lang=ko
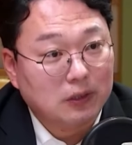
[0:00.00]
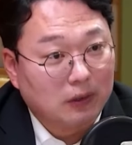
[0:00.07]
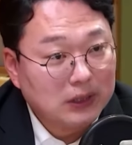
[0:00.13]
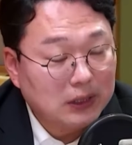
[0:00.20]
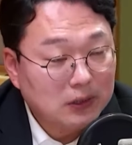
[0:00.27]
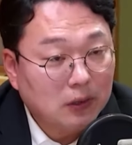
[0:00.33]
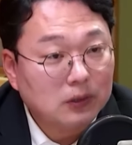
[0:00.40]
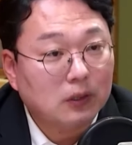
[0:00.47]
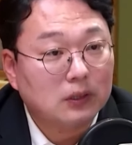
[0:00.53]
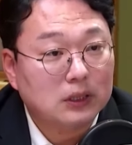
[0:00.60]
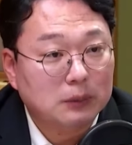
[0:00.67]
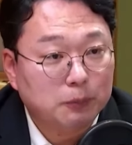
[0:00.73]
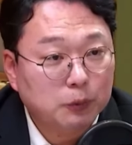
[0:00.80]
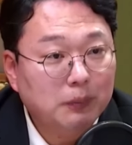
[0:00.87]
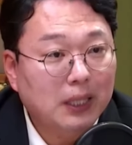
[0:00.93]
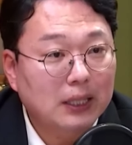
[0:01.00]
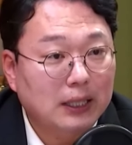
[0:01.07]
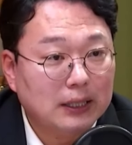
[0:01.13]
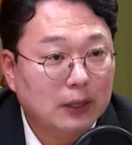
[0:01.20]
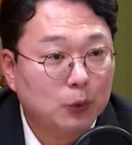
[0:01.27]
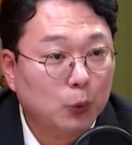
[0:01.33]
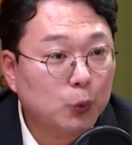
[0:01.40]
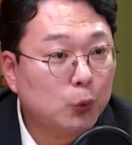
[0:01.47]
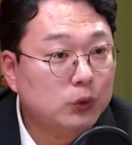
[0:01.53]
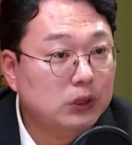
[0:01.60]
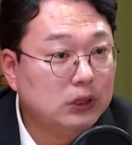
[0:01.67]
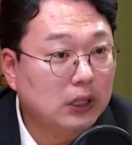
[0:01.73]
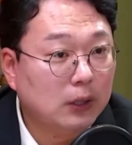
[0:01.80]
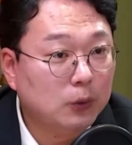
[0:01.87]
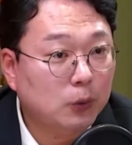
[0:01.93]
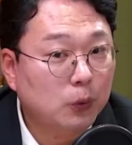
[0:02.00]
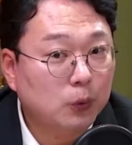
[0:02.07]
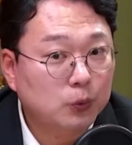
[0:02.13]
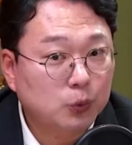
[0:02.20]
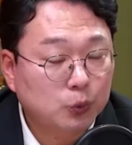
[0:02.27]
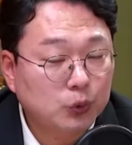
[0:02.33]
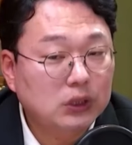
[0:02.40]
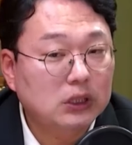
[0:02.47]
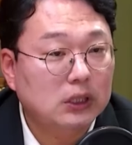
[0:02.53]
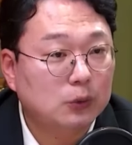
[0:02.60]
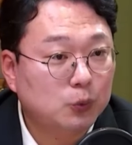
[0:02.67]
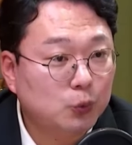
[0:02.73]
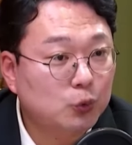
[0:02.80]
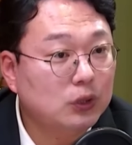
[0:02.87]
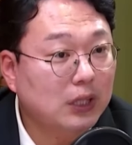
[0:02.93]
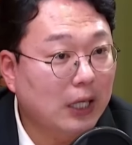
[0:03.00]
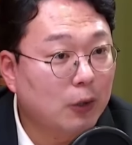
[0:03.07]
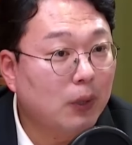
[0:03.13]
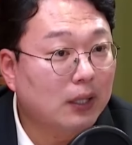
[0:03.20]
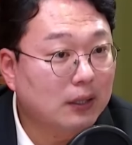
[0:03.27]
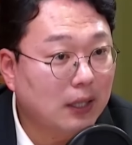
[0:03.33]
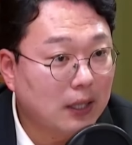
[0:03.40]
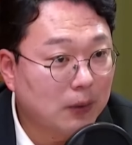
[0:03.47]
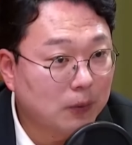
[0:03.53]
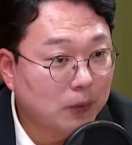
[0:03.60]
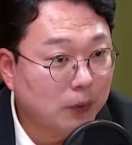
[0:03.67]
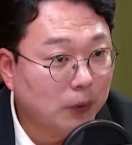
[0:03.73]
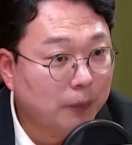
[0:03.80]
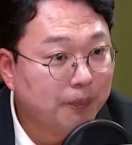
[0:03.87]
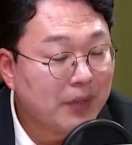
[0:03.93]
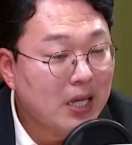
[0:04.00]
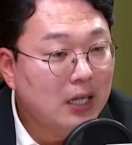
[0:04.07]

정체성 정치뿐만이 아니라 노동 의제도 충실히 꾸준히 다뤄왔다라고